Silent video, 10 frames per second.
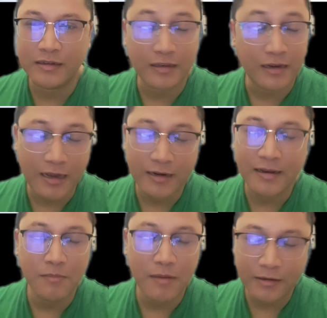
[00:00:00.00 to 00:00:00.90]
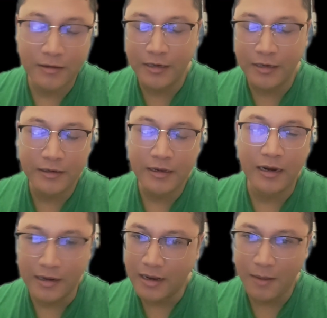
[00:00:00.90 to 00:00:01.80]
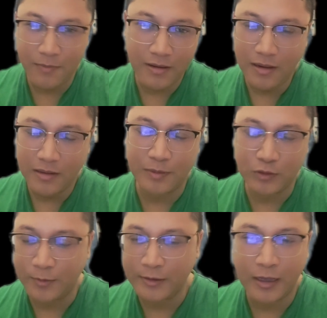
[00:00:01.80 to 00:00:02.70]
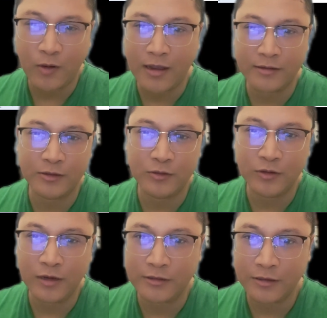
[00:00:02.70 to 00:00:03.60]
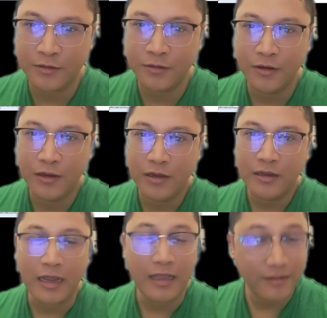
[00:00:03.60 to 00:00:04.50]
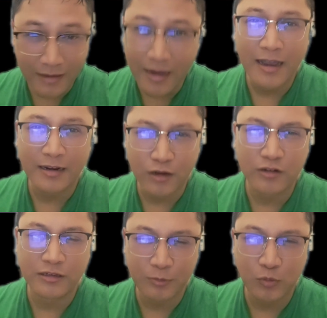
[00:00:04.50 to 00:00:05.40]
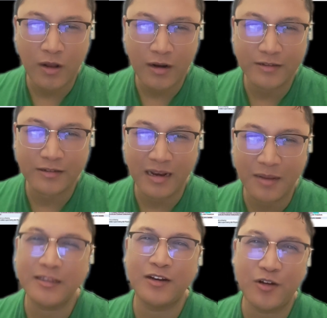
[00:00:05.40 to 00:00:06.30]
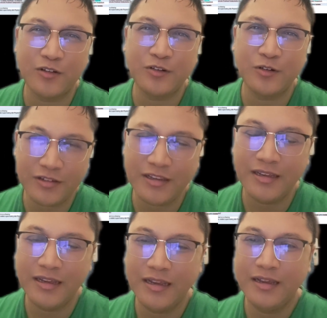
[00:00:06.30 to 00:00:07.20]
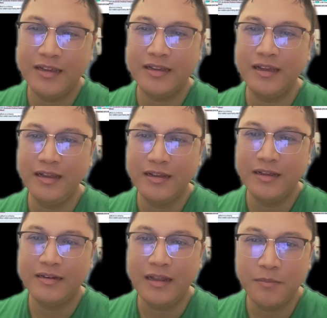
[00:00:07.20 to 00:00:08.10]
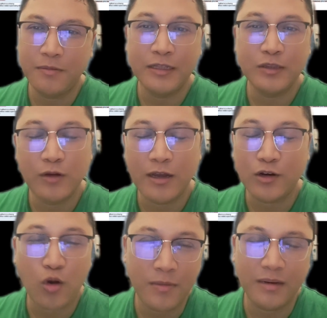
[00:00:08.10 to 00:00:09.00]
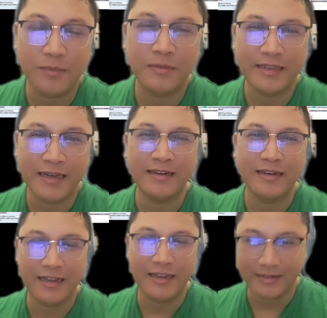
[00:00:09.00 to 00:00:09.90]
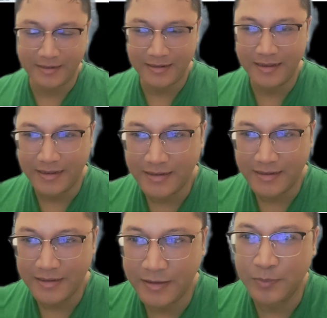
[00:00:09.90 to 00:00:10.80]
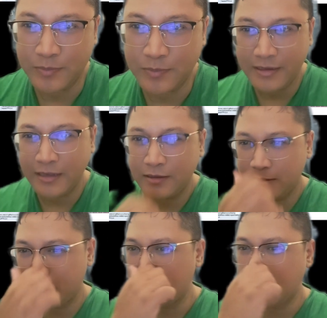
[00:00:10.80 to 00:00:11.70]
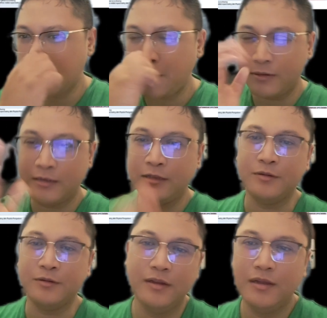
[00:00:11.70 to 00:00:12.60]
keterangan gambar DED e ya lengkap ya, masuk peta lokasi juga di situ, rancangan konseptual keselamatan konstruksi ya, dan perhitungan komitmen TKDN. Ya, itu mestinya sudah lengkap dengan itu.